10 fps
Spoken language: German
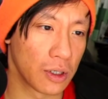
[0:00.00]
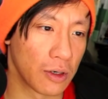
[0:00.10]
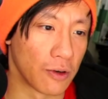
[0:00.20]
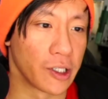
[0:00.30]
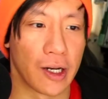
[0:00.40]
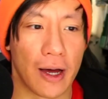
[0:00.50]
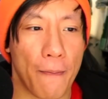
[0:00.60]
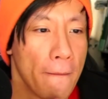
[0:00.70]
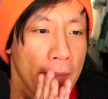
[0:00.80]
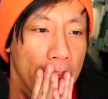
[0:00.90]
Voltilam.
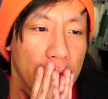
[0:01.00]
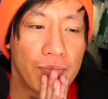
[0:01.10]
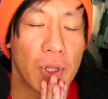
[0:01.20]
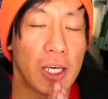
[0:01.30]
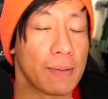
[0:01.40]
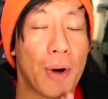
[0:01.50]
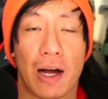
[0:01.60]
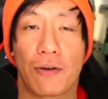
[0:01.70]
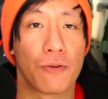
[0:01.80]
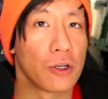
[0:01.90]
Ich
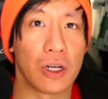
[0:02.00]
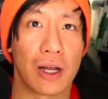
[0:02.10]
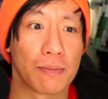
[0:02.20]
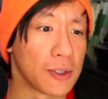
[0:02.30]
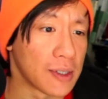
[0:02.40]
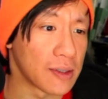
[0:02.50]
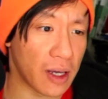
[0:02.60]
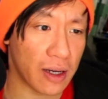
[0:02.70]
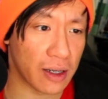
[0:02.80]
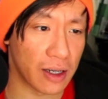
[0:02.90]
mag Voltilam
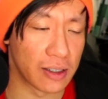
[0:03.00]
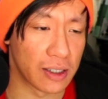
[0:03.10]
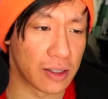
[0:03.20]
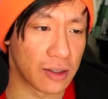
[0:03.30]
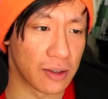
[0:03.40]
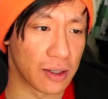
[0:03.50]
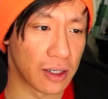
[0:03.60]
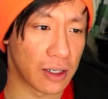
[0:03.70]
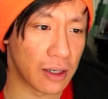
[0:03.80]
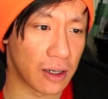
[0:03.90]
sehr gerne als Design.